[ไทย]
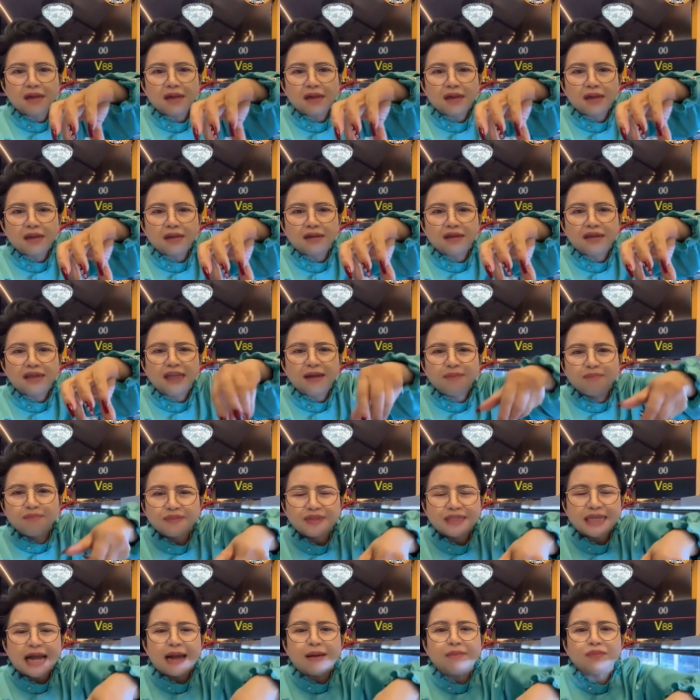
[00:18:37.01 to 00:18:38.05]
ดิ่มซำ
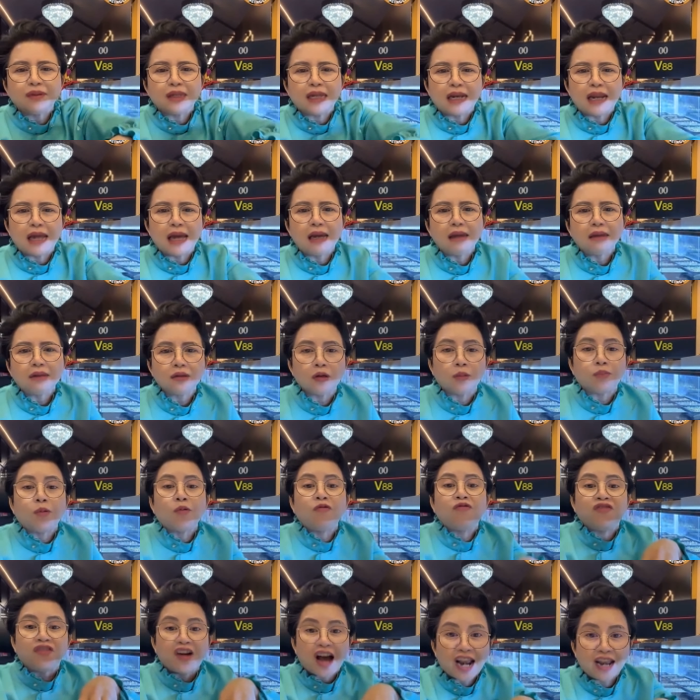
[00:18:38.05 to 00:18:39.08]
เนี่ยนะจนประฝัน
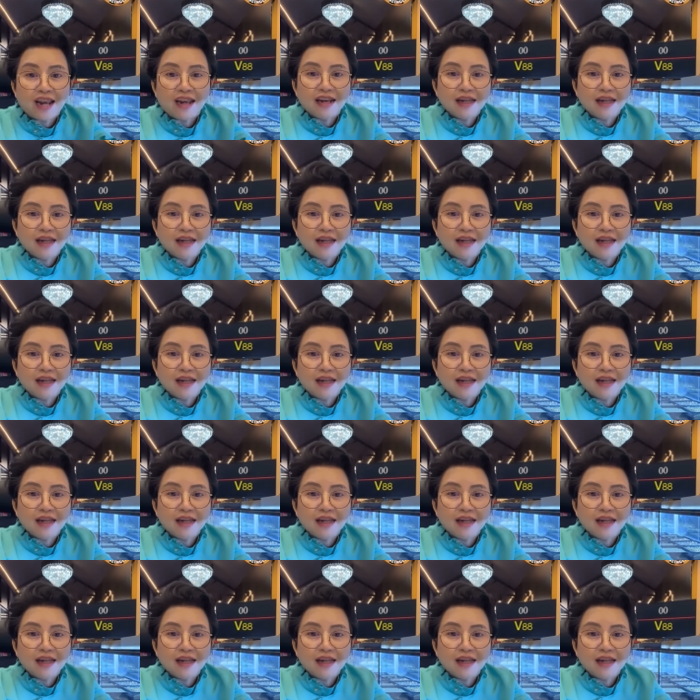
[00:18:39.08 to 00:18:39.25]
นะ